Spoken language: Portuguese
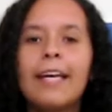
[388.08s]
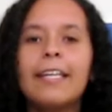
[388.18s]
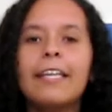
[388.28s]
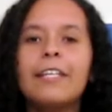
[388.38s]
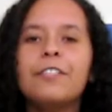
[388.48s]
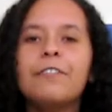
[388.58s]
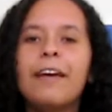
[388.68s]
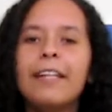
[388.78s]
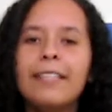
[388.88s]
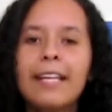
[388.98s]
Quem
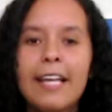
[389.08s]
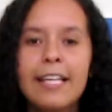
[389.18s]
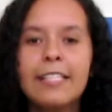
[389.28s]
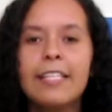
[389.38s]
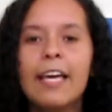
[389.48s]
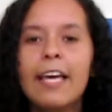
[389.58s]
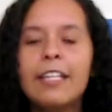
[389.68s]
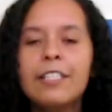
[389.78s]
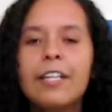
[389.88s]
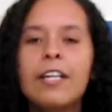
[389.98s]
tiver interesse em
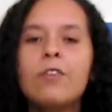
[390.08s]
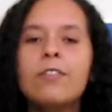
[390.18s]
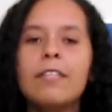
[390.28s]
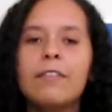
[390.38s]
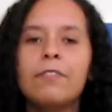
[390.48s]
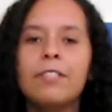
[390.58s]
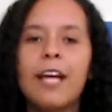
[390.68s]
adquirir os livros